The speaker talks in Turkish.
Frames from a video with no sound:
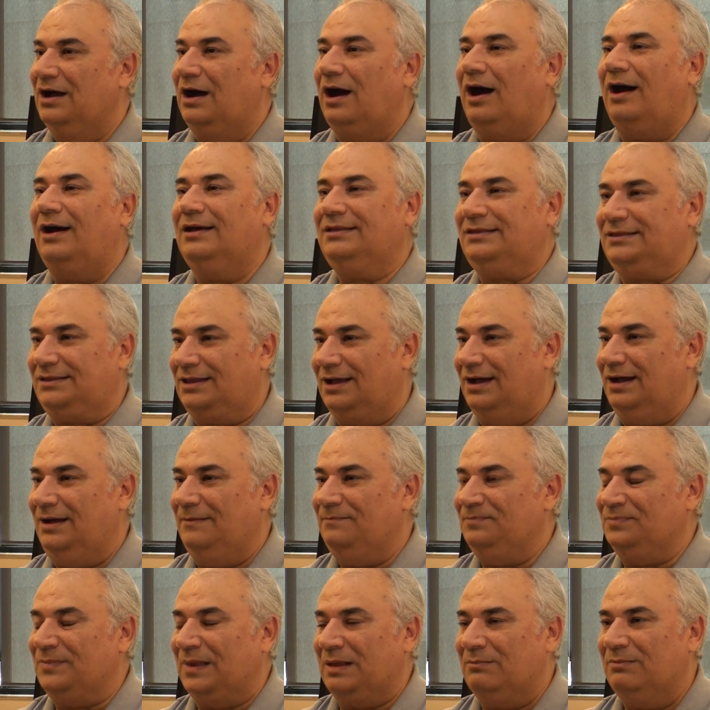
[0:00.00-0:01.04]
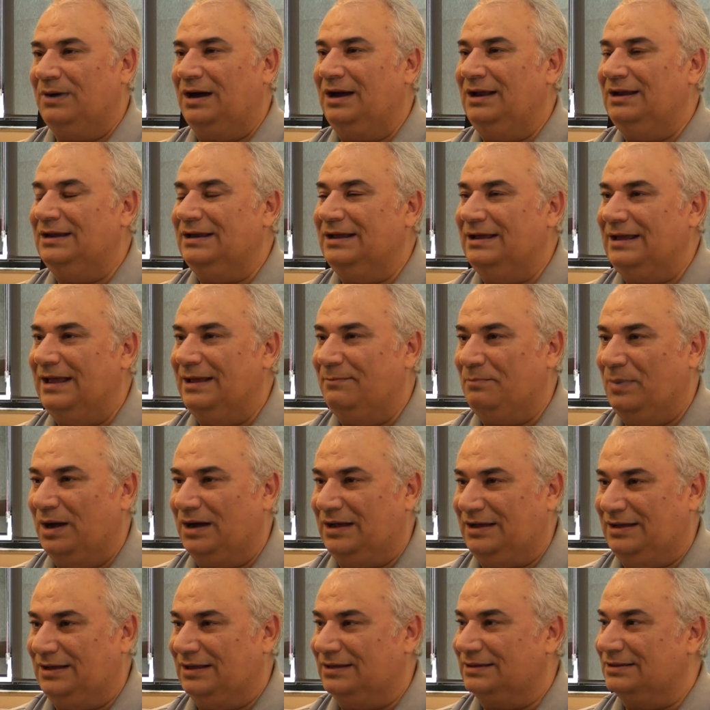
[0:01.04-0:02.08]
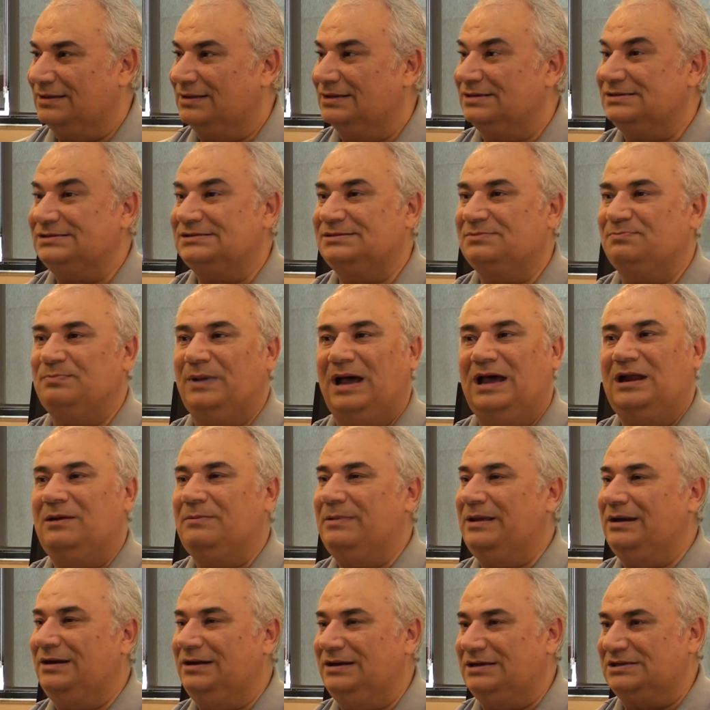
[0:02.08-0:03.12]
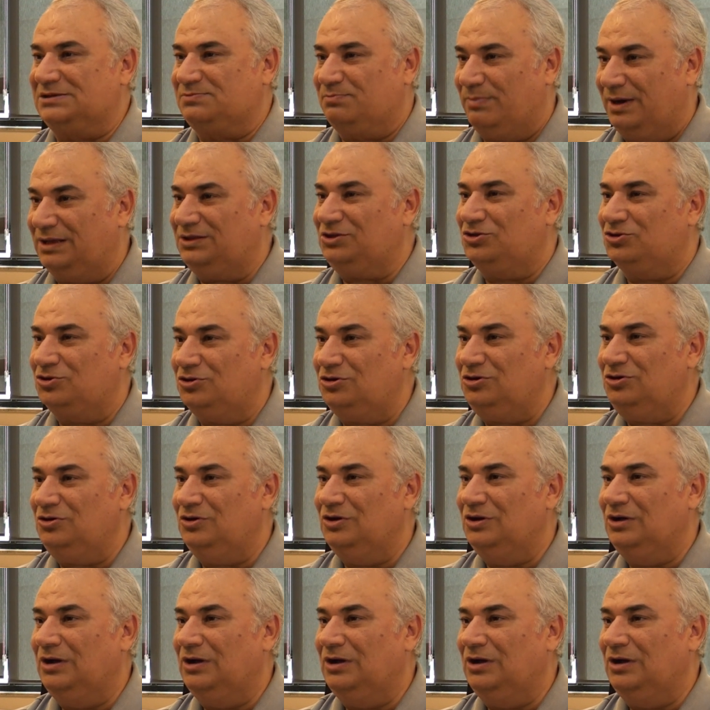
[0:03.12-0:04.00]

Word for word: hatta mahalle bakkalınız, berberiniz batıyor.